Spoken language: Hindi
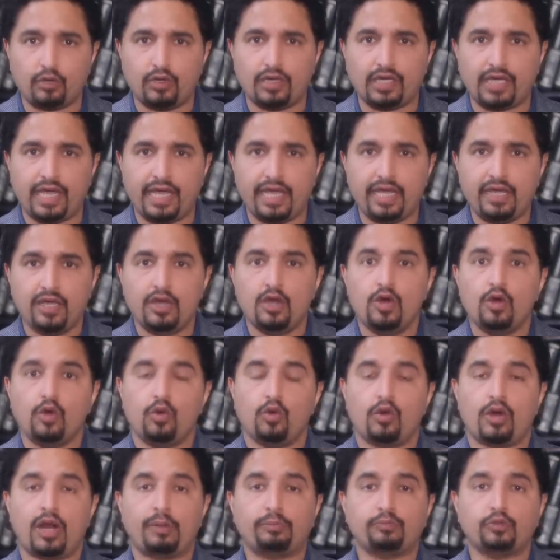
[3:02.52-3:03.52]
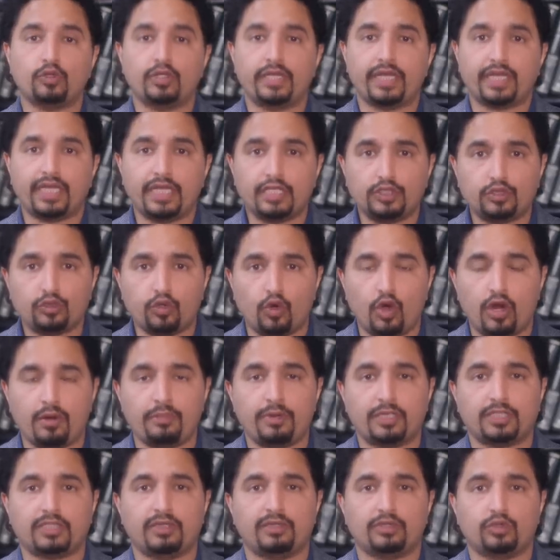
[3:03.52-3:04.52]
को लगाएं और अब तो देखें शोर
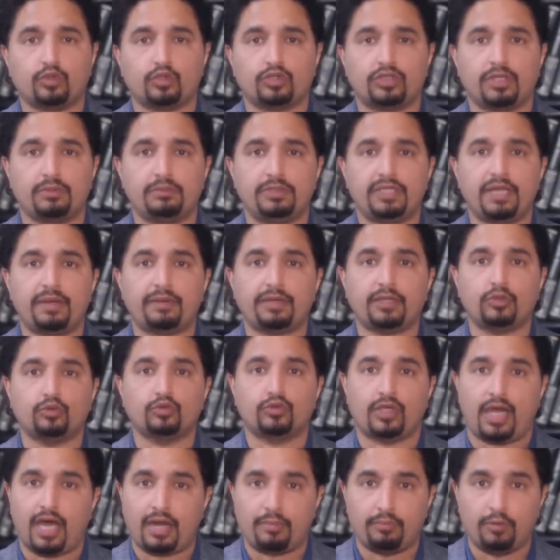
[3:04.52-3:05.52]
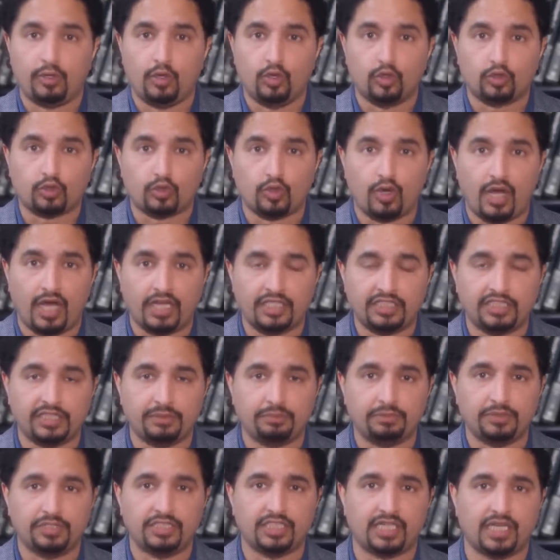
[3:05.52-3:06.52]
मचा सोशल मीडिया की उजैर बलोच को हाजी
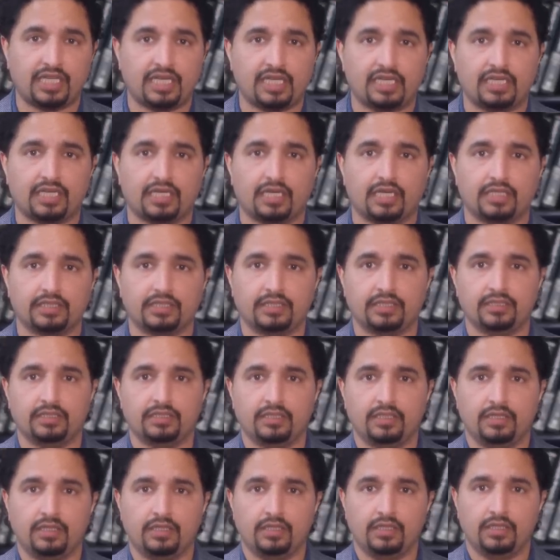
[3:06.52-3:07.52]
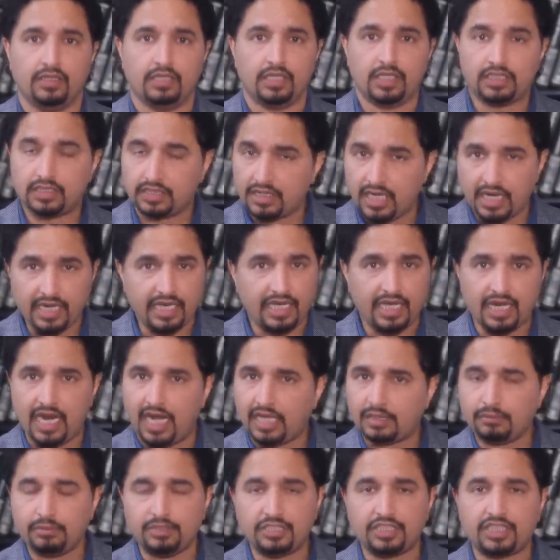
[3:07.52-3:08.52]
अपनी जगह ना लगा जाए इस तरह के
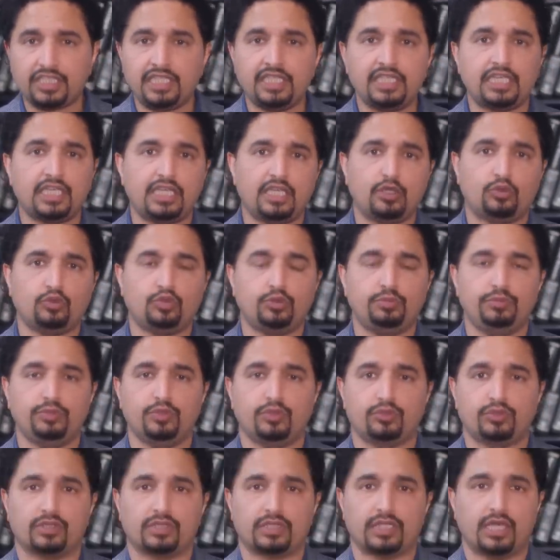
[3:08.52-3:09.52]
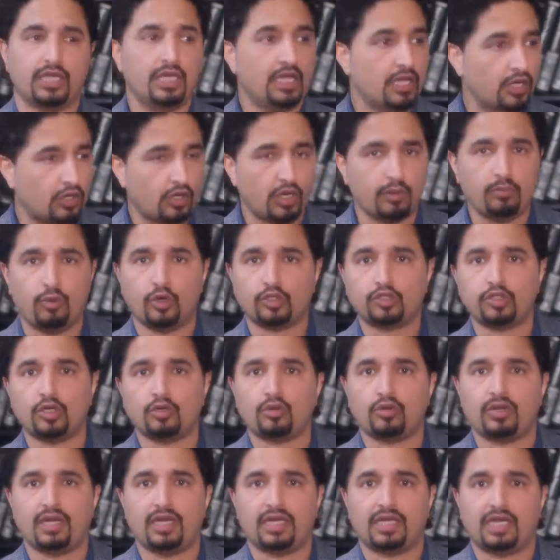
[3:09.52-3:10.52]
हालात में यकीन करें कुछ भी हो सकता है
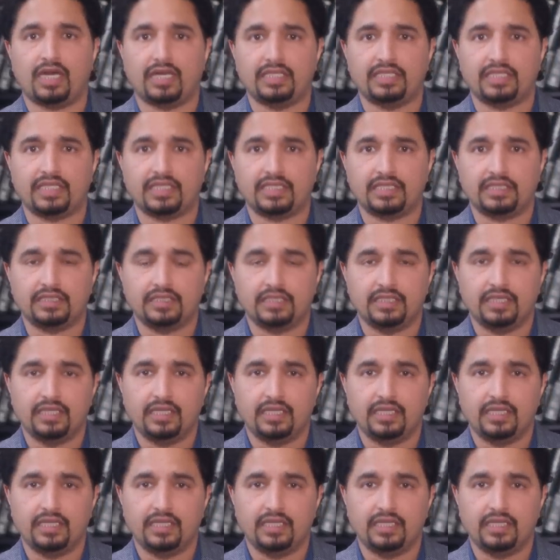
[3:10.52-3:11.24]
कलबोशन को ना लगा देंगी